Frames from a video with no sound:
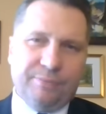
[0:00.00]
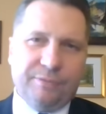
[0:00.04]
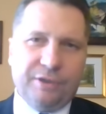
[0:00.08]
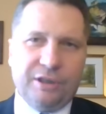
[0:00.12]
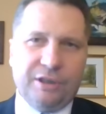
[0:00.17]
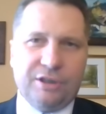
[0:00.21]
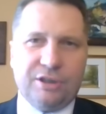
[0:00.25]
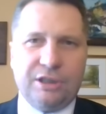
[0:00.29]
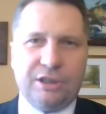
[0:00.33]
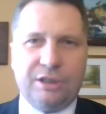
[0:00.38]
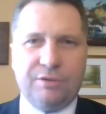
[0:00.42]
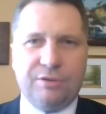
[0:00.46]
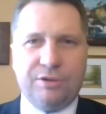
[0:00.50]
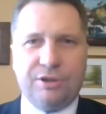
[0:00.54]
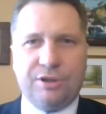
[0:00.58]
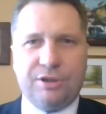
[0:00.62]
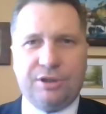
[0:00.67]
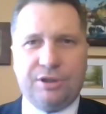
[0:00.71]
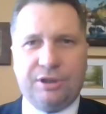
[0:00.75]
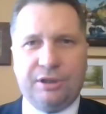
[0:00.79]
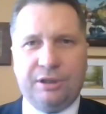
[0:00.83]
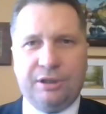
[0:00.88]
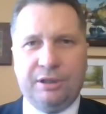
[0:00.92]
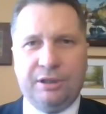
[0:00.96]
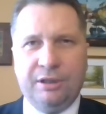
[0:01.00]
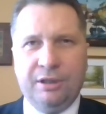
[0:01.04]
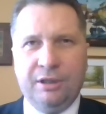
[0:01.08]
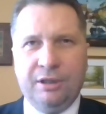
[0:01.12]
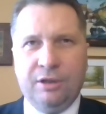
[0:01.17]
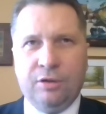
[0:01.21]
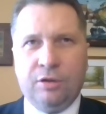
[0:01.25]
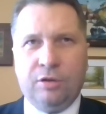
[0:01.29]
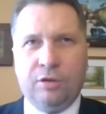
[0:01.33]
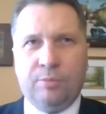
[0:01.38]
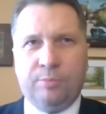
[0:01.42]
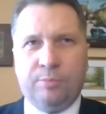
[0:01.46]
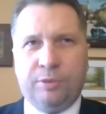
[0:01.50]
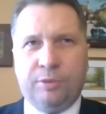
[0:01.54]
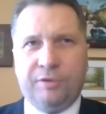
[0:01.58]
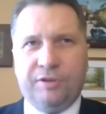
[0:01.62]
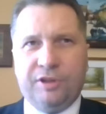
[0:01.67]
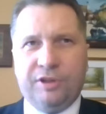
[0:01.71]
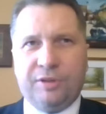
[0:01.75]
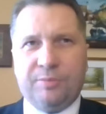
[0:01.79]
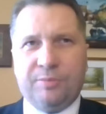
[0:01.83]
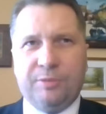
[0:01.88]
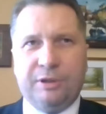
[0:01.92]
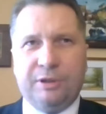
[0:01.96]
e, części, no
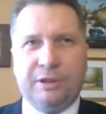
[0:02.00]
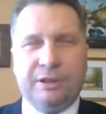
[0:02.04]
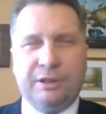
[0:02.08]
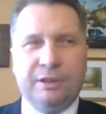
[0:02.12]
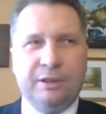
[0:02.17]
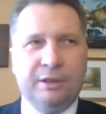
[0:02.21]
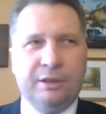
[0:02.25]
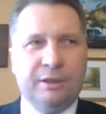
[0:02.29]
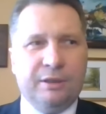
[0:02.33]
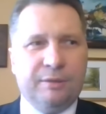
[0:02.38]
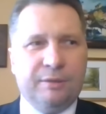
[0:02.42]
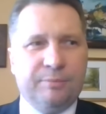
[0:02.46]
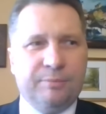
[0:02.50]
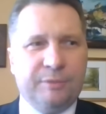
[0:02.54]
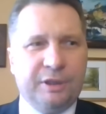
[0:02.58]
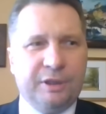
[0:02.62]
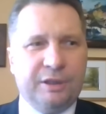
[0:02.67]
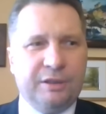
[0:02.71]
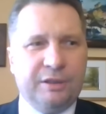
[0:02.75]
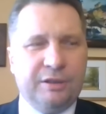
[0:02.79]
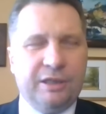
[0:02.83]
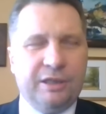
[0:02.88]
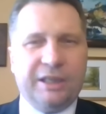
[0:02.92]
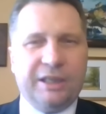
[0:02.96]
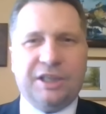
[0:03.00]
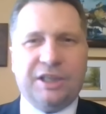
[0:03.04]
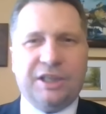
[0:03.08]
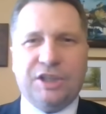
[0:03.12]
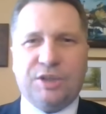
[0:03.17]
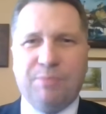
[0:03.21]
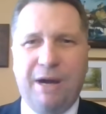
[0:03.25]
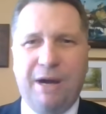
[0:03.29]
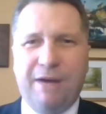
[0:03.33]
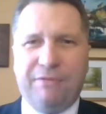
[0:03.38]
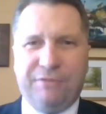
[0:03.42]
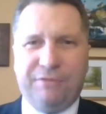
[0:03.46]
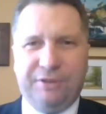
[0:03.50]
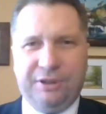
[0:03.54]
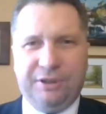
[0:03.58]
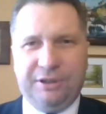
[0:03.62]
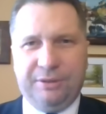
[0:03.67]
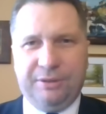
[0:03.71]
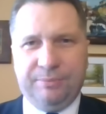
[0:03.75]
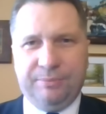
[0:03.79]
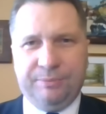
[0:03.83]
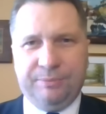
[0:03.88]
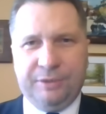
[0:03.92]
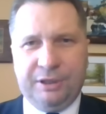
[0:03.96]
powiedzmy, na jakiejś
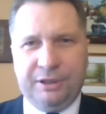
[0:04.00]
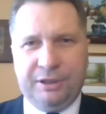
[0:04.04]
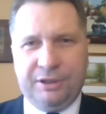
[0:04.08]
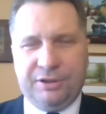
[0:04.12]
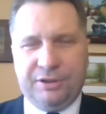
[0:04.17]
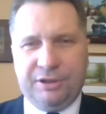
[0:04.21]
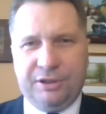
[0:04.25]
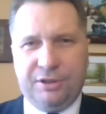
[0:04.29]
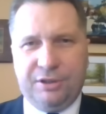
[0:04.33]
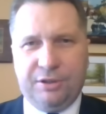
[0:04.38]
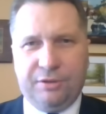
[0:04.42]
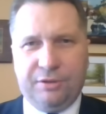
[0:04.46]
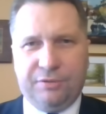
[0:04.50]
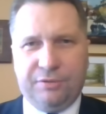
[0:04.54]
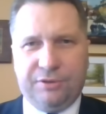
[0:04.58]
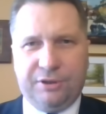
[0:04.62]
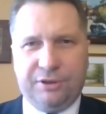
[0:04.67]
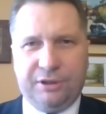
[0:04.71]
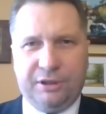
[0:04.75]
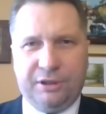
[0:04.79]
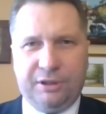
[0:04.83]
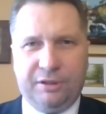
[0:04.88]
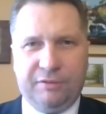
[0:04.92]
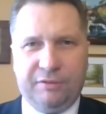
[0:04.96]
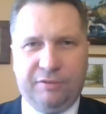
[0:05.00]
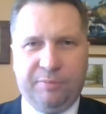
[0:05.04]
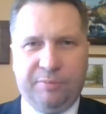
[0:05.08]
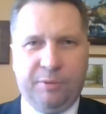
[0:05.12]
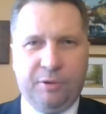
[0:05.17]
mafii sędziowskiej w